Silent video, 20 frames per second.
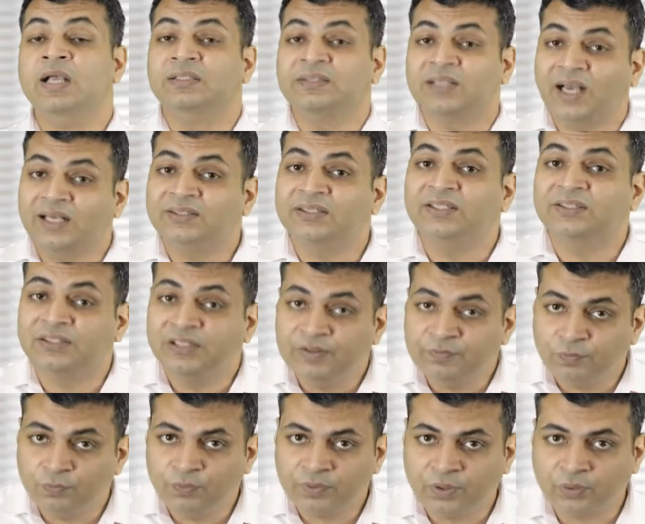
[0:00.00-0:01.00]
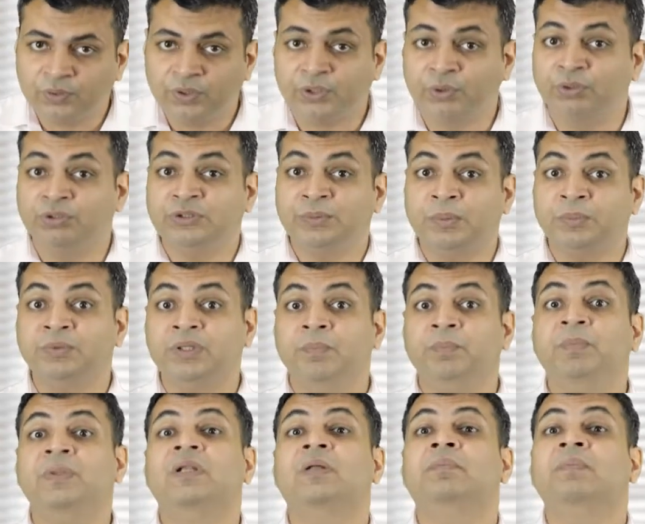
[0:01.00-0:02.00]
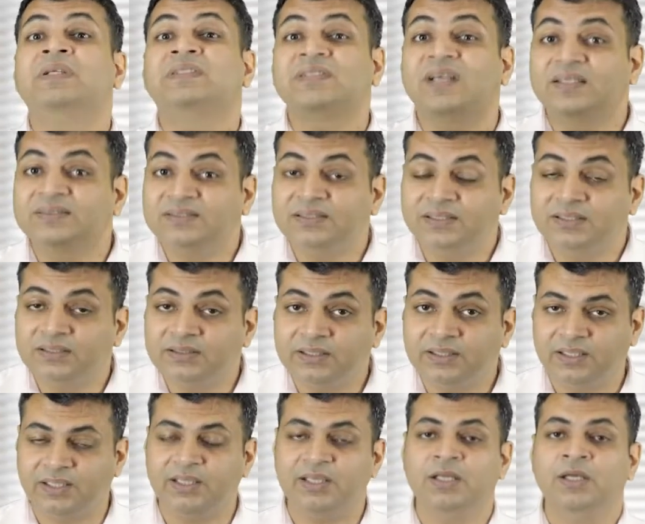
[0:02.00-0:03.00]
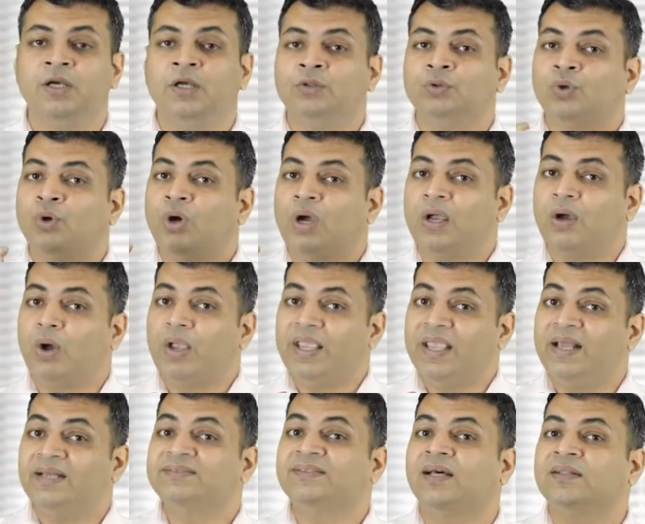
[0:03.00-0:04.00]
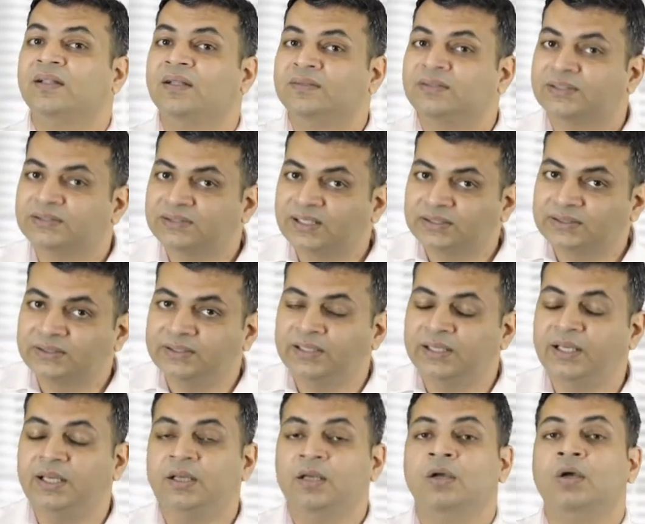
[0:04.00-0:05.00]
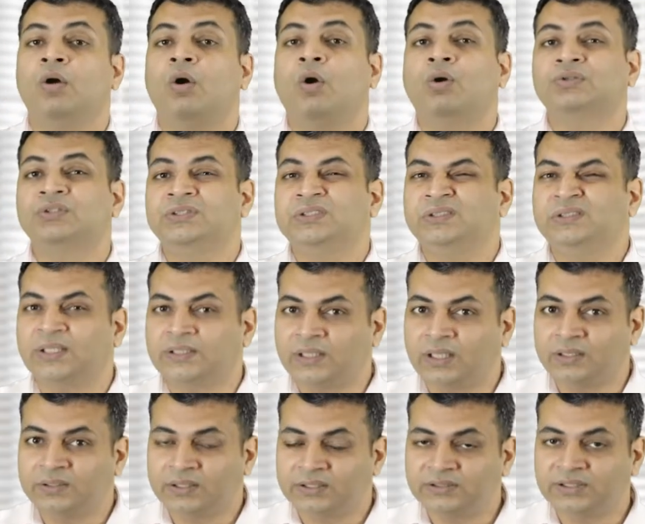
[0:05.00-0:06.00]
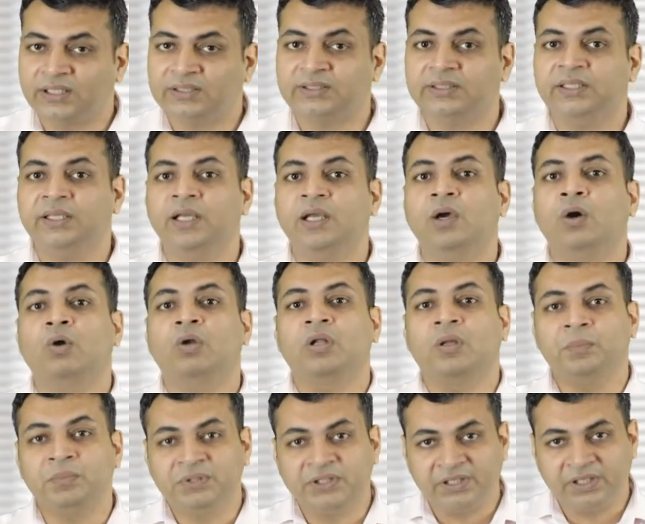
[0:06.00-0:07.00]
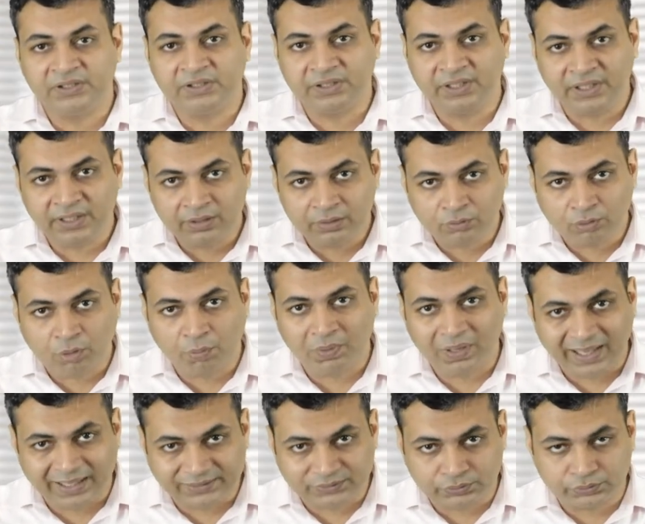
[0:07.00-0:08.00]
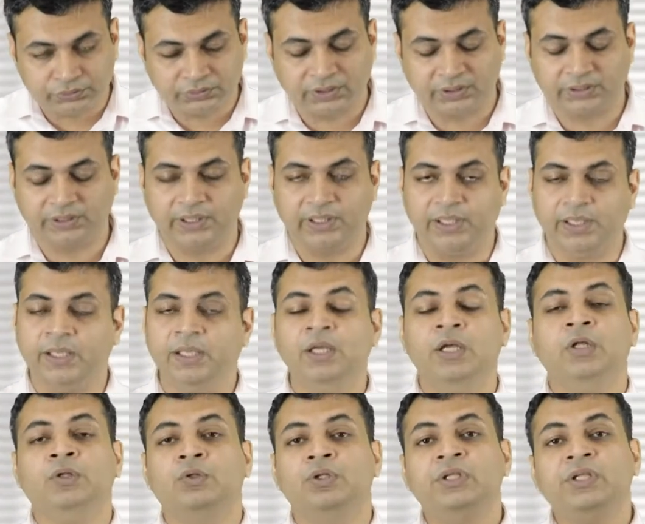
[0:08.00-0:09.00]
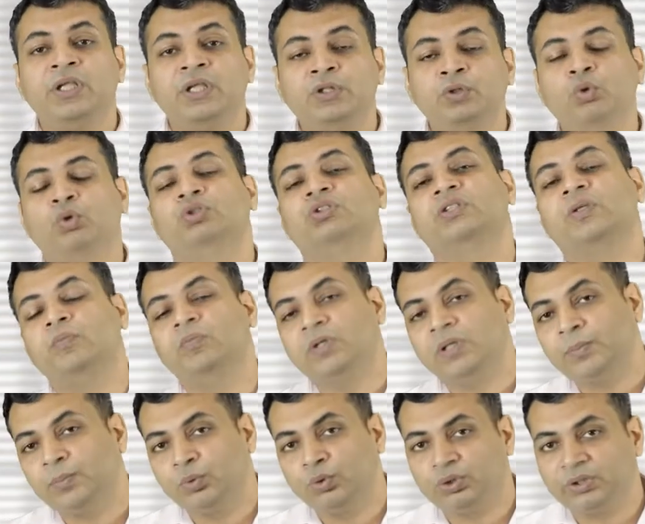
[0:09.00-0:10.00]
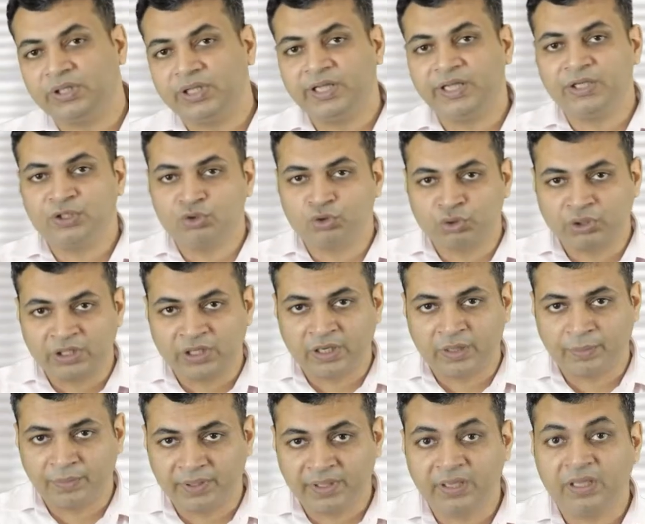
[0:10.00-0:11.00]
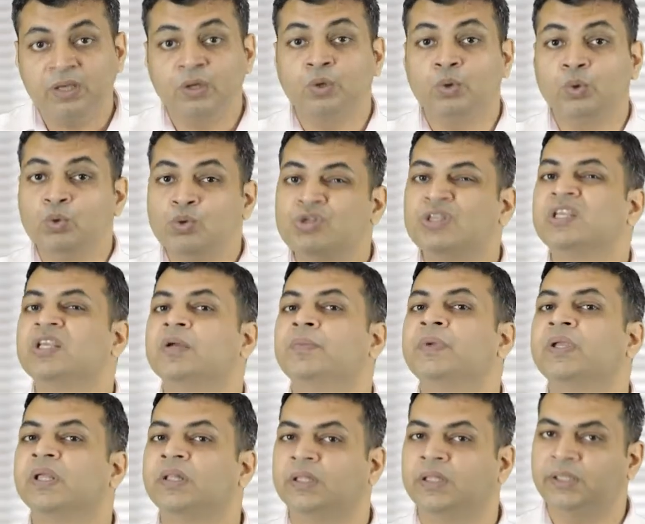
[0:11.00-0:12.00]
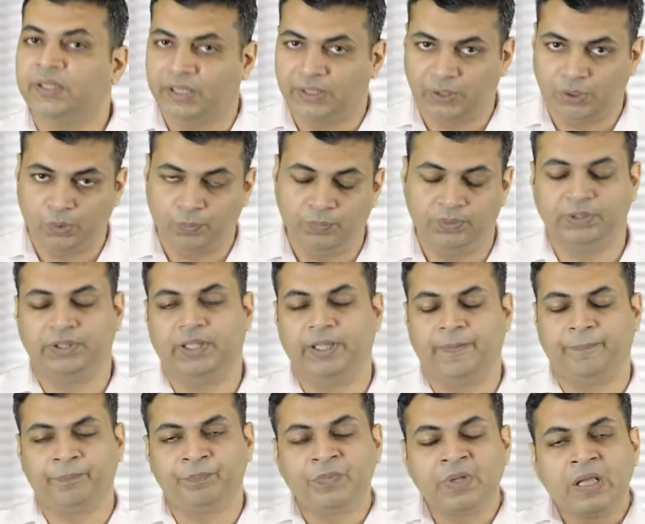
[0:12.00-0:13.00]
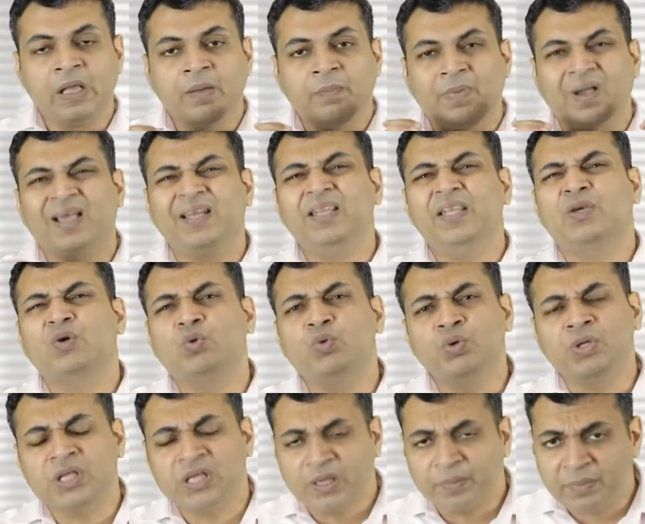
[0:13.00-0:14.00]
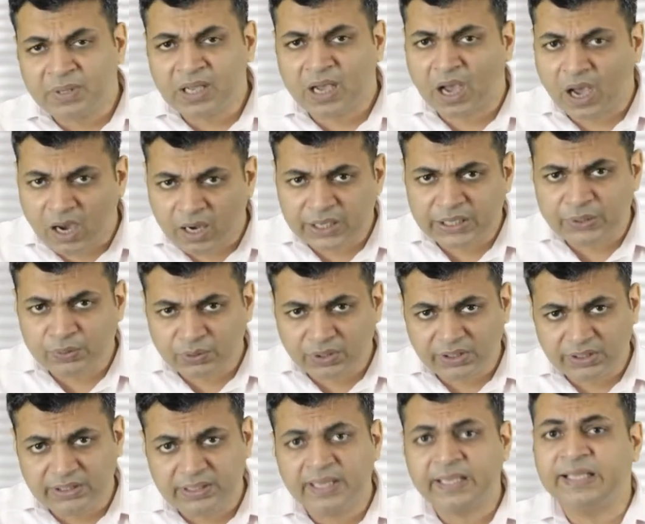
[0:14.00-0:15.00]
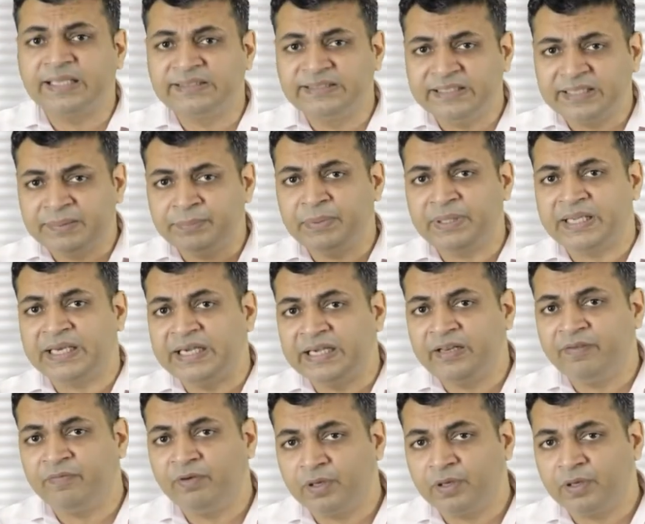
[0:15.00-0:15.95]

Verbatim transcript: सांस इसलिए फूल रहा होता है क्योंकि जब हम लंबी लंबी सांसें लेते हैं तो एयर ज़्यादा अंदर जाती है ऑक्सीजन ज़्यादा अंदर जाती है और हम धीरे धीरे नॉर्मलाइज हो जाते हैं तो ये दो सिम्टम होते हैं जो कि हमें खून की कमी के अंदर देखने को मिलते हैं मगर ये खून की कमी आ क्यों रही है किसी भी किडनी